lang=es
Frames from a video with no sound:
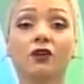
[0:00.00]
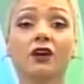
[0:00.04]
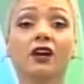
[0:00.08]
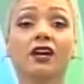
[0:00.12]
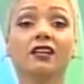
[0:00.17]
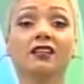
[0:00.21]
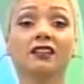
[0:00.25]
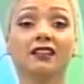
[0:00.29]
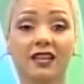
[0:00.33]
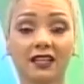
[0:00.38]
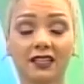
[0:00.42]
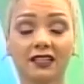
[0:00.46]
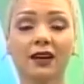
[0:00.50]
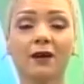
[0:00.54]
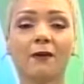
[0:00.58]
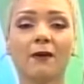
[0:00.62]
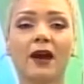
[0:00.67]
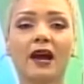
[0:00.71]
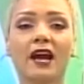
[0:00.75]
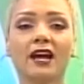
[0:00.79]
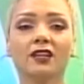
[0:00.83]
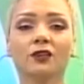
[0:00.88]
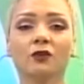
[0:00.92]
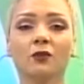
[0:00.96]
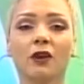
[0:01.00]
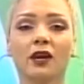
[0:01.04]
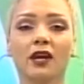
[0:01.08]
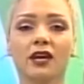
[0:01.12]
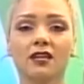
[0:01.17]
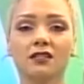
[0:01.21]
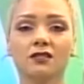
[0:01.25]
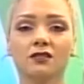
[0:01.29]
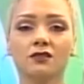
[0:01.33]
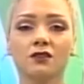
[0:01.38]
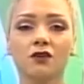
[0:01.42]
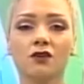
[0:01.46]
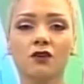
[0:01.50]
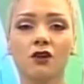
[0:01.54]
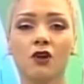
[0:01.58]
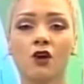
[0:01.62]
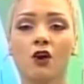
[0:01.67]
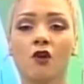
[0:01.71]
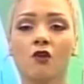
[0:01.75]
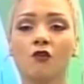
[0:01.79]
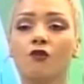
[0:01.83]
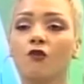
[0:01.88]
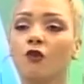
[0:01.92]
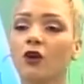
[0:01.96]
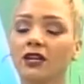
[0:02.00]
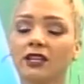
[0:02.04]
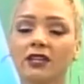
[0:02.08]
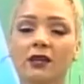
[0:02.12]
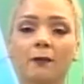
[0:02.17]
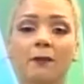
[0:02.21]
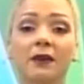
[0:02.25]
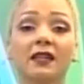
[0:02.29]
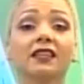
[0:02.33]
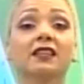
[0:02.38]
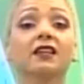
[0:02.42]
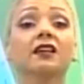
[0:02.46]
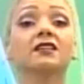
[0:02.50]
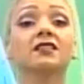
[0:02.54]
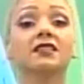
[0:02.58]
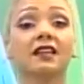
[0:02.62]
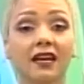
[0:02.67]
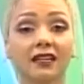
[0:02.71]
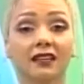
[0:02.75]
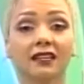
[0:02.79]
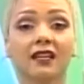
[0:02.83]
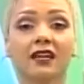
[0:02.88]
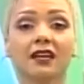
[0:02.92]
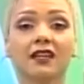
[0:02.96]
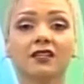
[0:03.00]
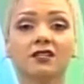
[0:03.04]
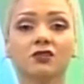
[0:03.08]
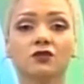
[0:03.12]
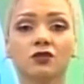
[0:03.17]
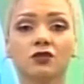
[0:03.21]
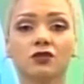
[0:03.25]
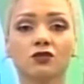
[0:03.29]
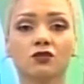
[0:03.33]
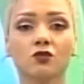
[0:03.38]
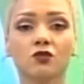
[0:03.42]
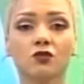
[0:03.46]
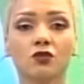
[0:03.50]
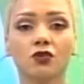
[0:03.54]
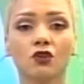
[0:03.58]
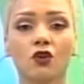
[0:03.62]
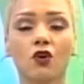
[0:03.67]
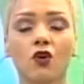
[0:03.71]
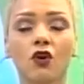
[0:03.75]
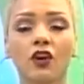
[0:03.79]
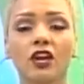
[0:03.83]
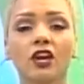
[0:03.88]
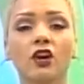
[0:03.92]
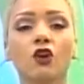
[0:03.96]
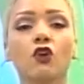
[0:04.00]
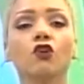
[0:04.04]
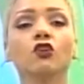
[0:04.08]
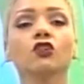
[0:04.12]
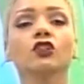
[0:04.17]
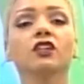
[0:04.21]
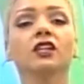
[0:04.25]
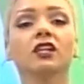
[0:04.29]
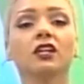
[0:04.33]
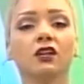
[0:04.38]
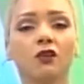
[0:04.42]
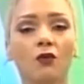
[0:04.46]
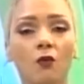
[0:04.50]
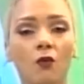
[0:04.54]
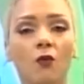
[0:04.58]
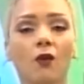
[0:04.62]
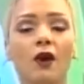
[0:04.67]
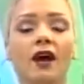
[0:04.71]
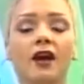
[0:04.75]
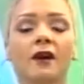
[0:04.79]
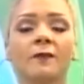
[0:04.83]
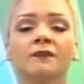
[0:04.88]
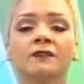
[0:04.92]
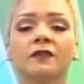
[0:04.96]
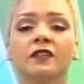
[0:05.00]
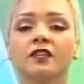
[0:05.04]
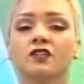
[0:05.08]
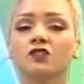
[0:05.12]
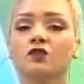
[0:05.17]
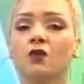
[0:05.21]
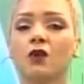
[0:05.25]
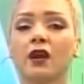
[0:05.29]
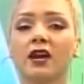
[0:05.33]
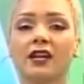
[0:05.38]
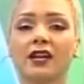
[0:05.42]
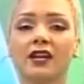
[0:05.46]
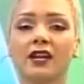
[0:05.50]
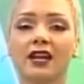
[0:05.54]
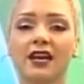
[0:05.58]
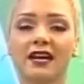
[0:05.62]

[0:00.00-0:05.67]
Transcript: que está trabajando en eso fuertemente, ya tiene su estudio y continúa su carrera en